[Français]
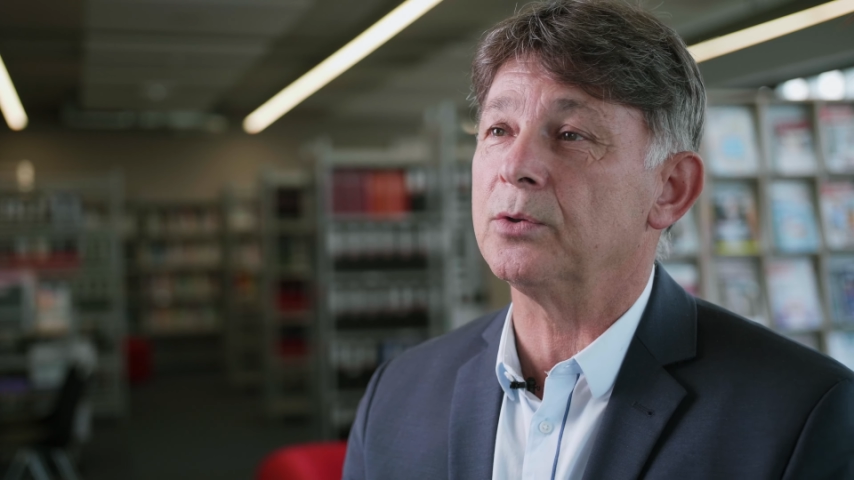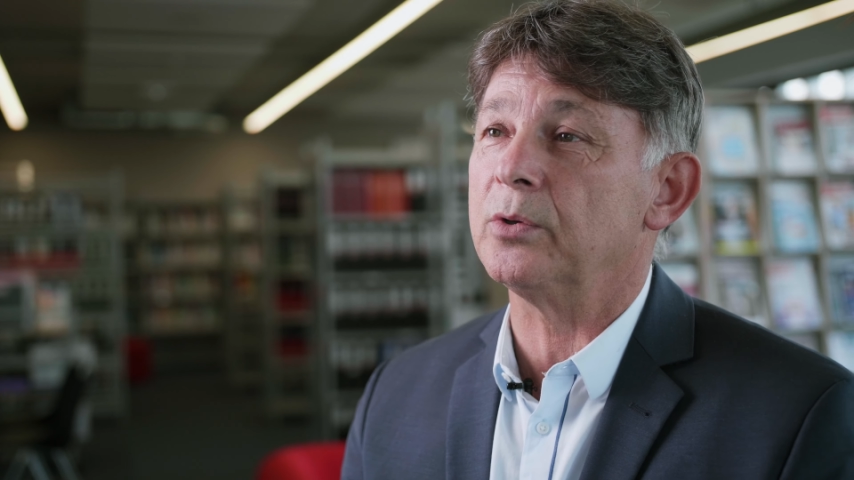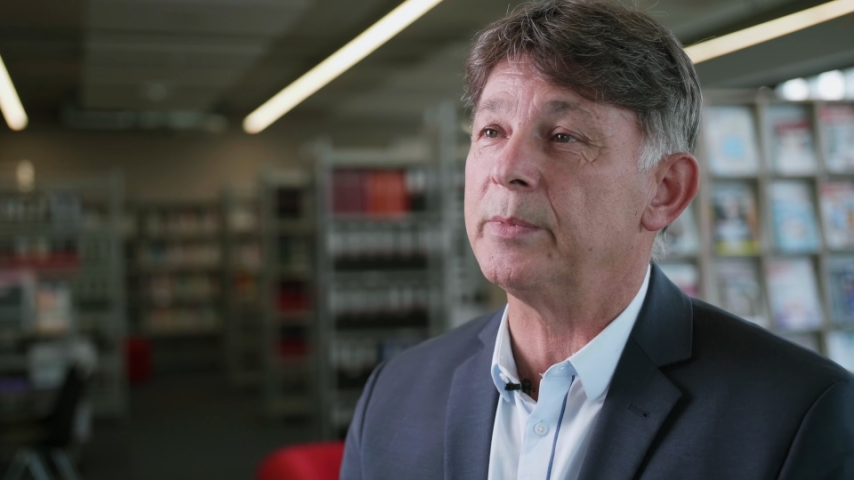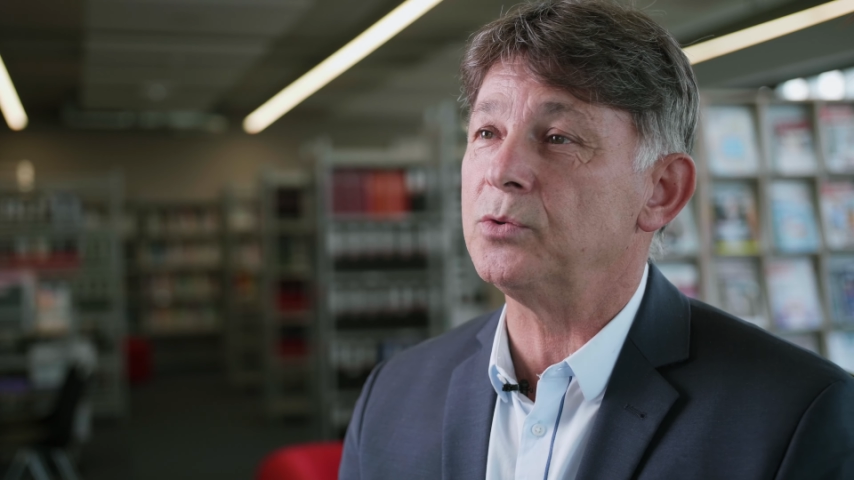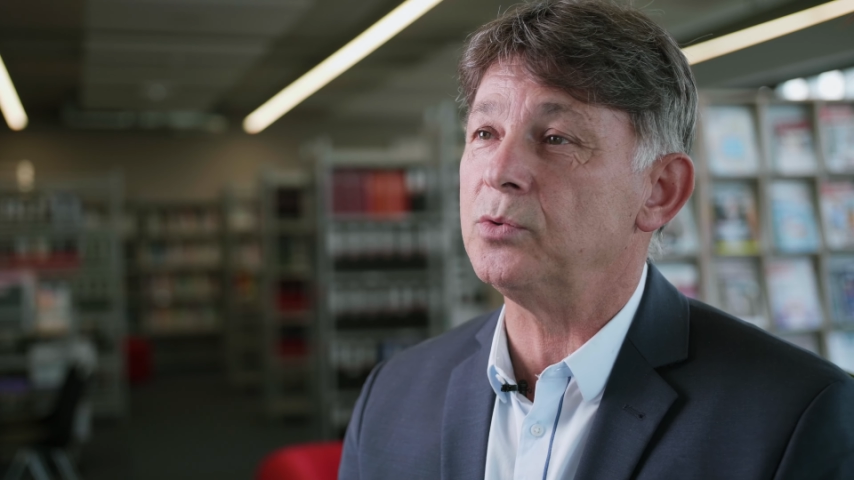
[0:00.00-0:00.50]
le
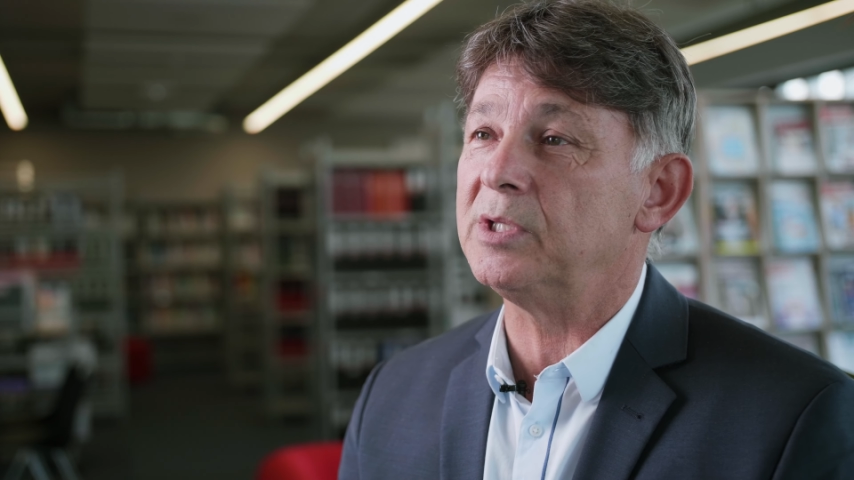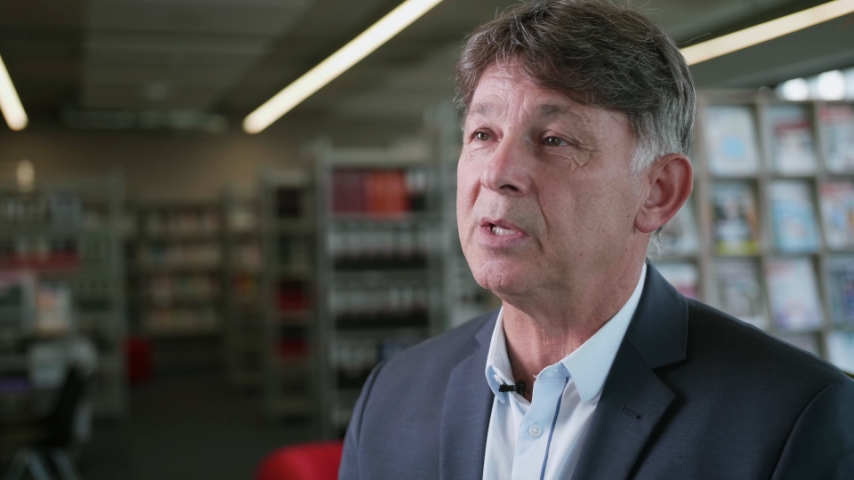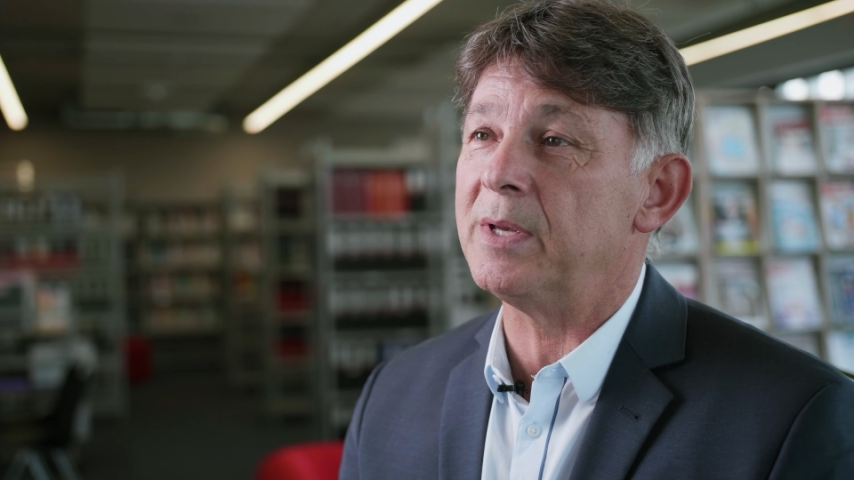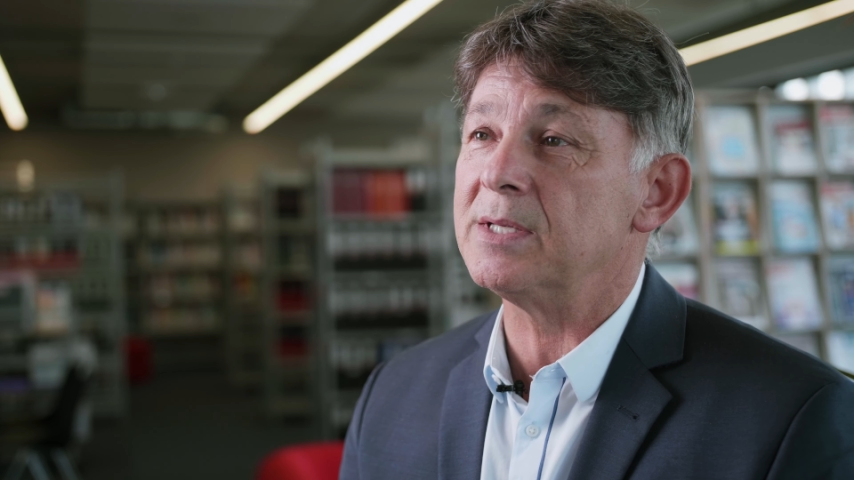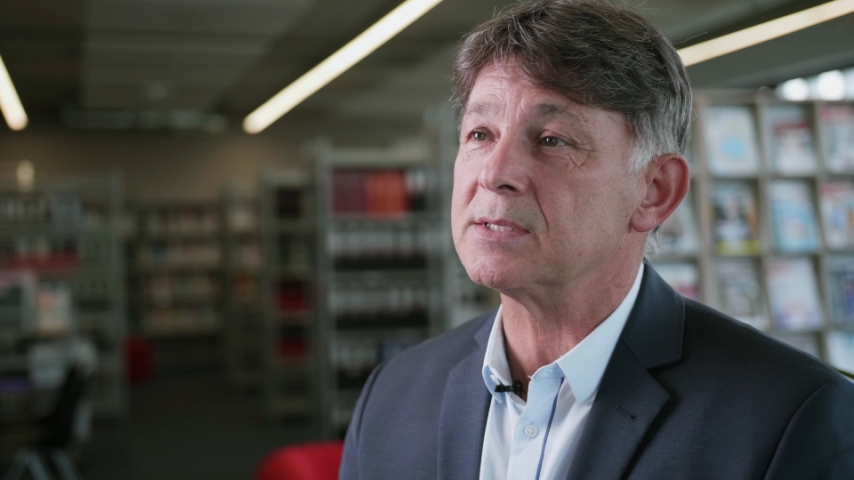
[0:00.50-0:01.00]
domaine du
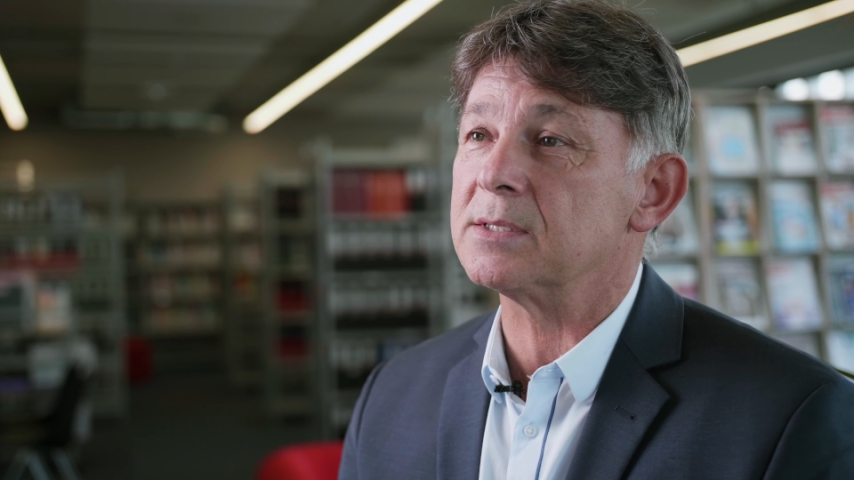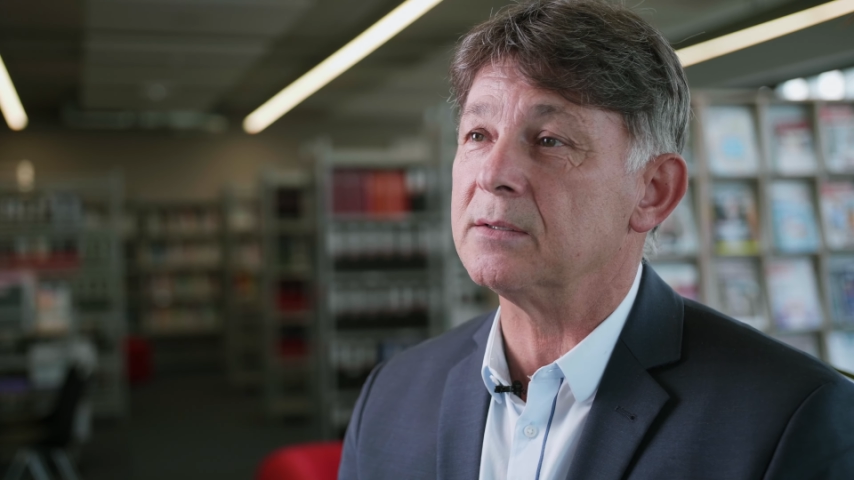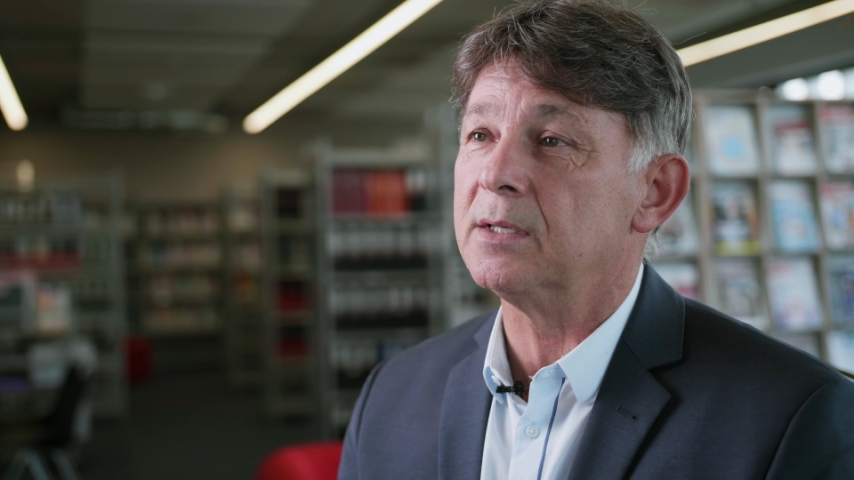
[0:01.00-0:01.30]
TMS.